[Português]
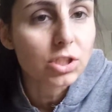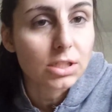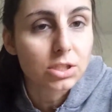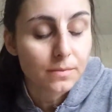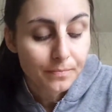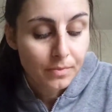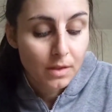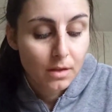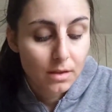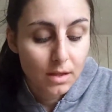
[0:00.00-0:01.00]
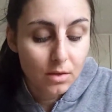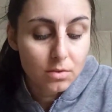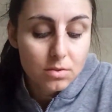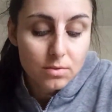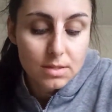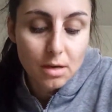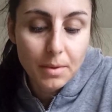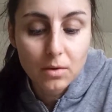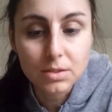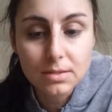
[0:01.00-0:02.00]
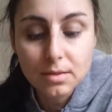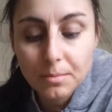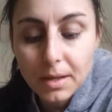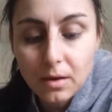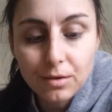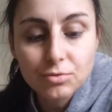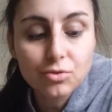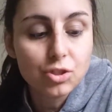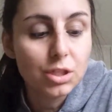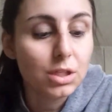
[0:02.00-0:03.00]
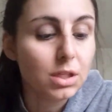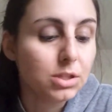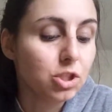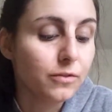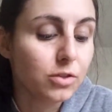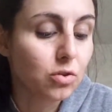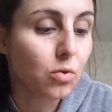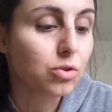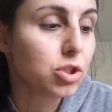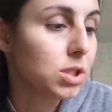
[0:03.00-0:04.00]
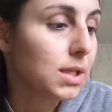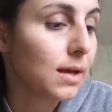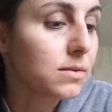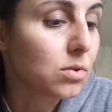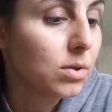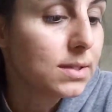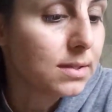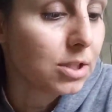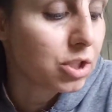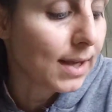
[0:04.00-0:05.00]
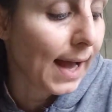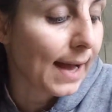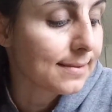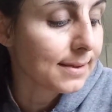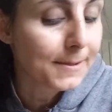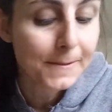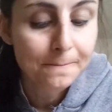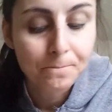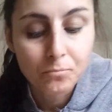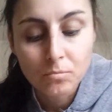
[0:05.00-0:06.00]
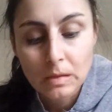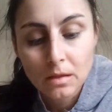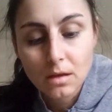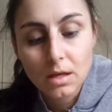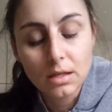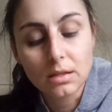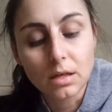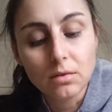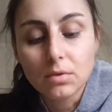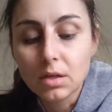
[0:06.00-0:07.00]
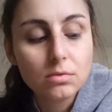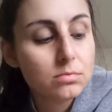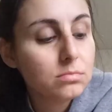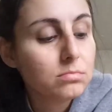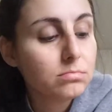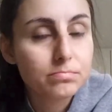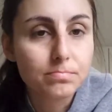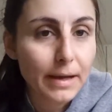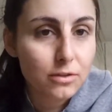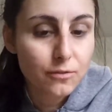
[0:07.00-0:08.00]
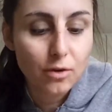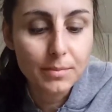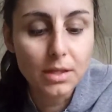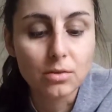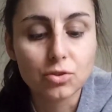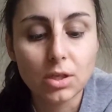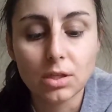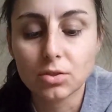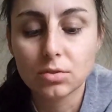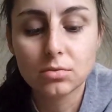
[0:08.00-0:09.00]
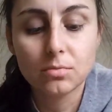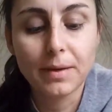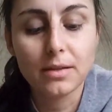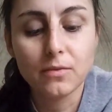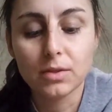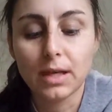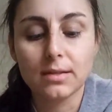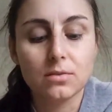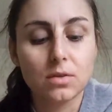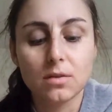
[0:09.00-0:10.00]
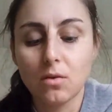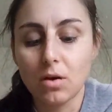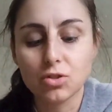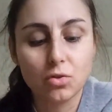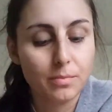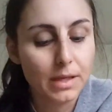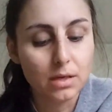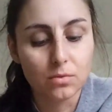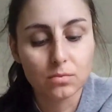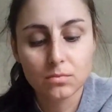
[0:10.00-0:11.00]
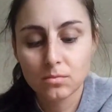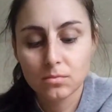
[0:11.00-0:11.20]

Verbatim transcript: gente, Deus nos deu uma condição melhor de, de, de, de ter as coisas dentro de casa. Então, eu não passo fome, não, gente. Não passo vontade das coisas que eu gosto de comer, não.